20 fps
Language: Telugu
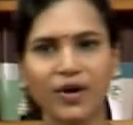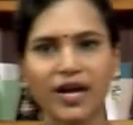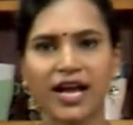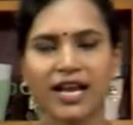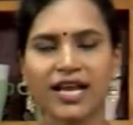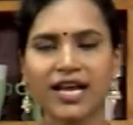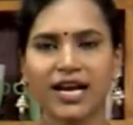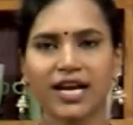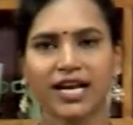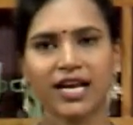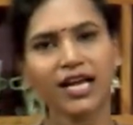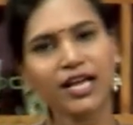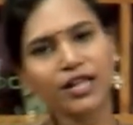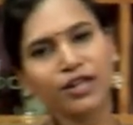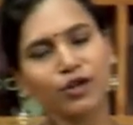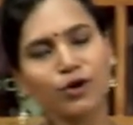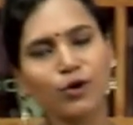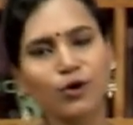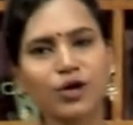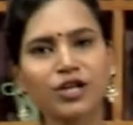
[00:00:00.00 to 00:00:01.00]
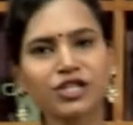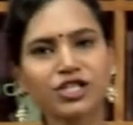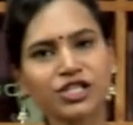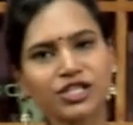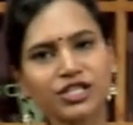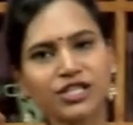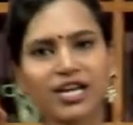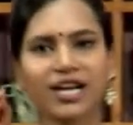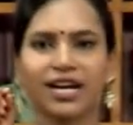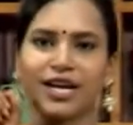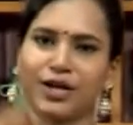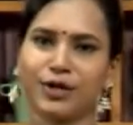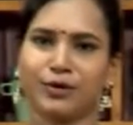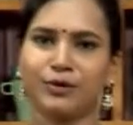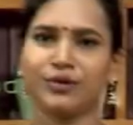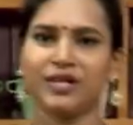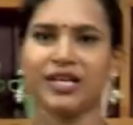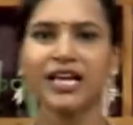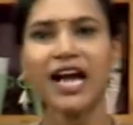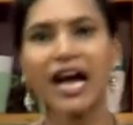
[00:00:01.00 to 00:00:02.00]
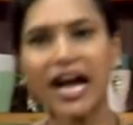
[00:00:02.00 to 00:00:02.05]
ఉండాలి అంటే ఇందులో ఒక చిన్న కిటుకుంది